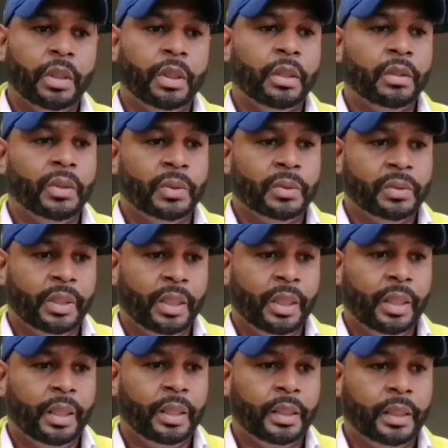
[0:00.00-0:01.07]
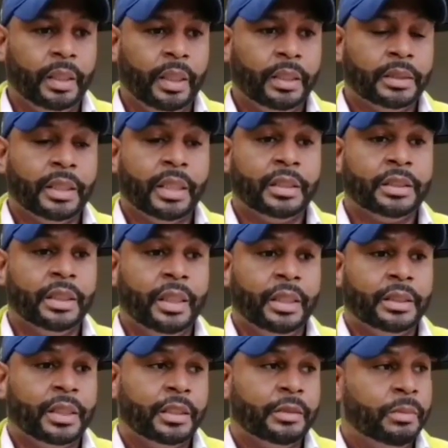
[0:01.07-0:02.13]
donde estas,
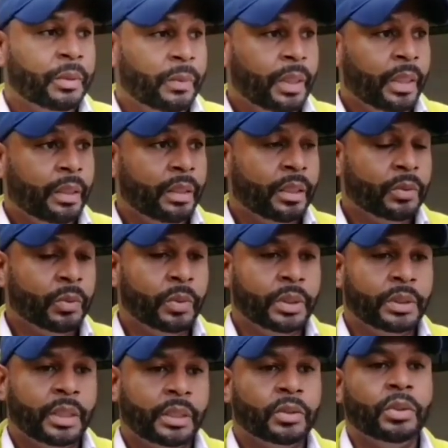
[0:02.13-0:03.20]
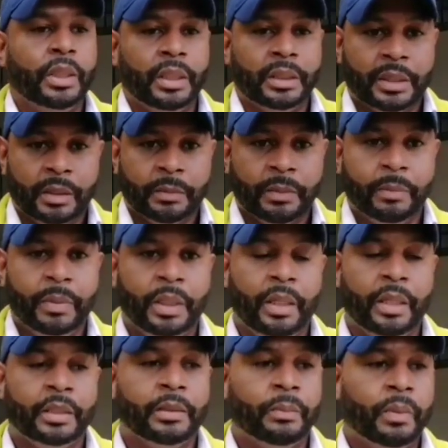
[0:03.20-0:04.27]
viviendas o estas, estas
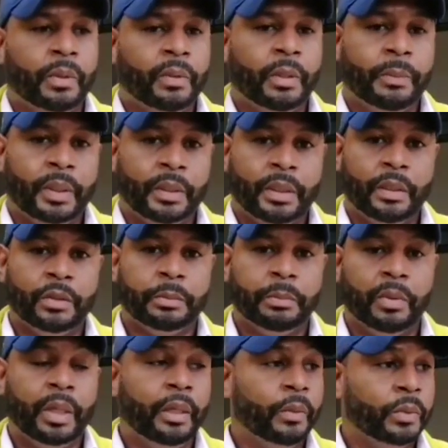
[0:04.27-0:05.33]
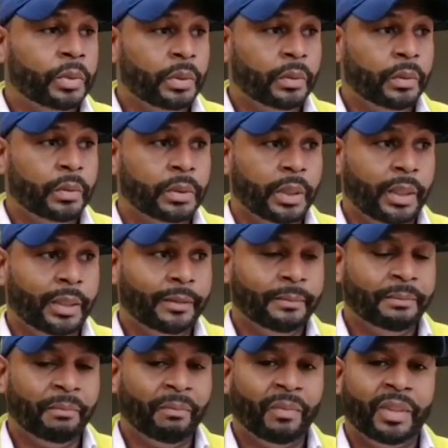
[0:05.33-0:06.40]
familias fueron afectadas por la erosión costera.
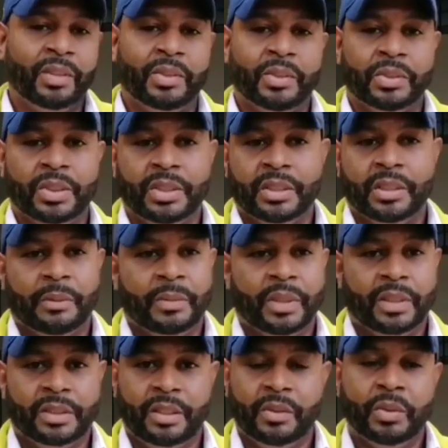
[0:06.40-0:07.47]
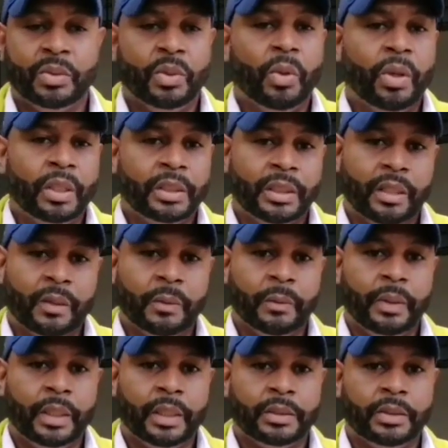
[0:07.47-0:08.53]
Entonces estamos haciendo toda esta
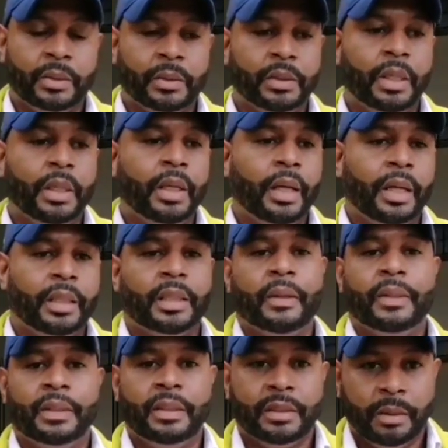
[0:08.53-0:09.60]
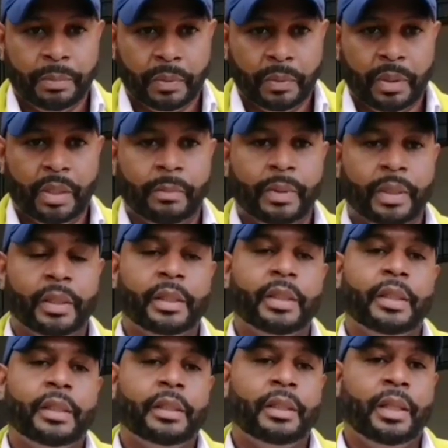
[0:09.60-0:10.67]
reubicación a través de este programa
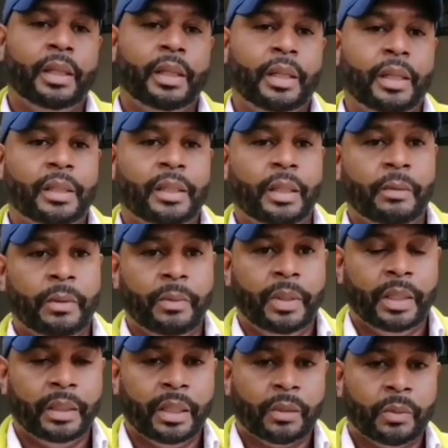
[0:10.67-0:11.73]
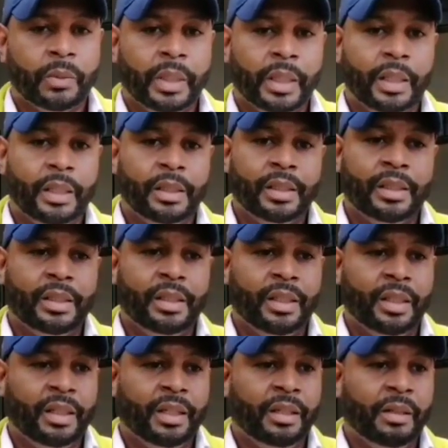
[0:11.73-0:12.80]
de, vivienda rural
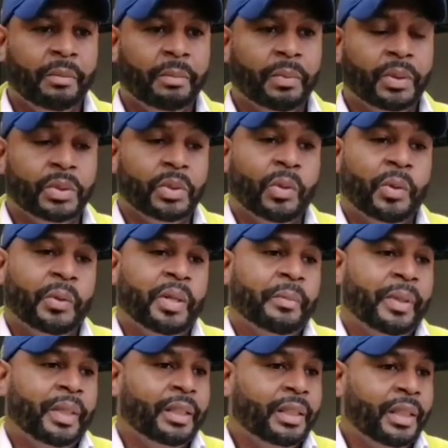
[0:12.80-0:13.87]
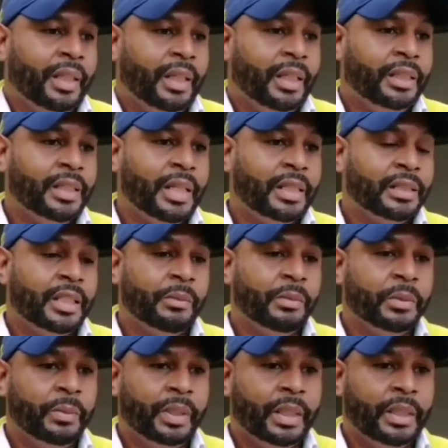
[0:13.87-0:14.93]
y pues obviamente ya estamos
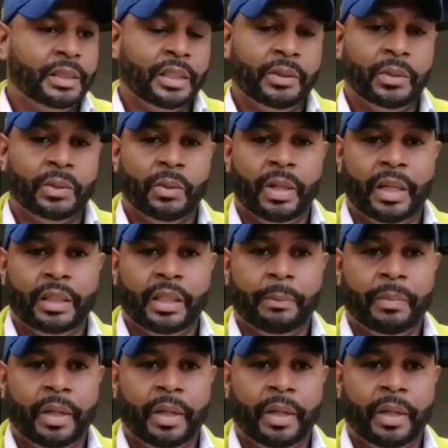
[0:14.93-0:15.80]
finalizando toda la etapa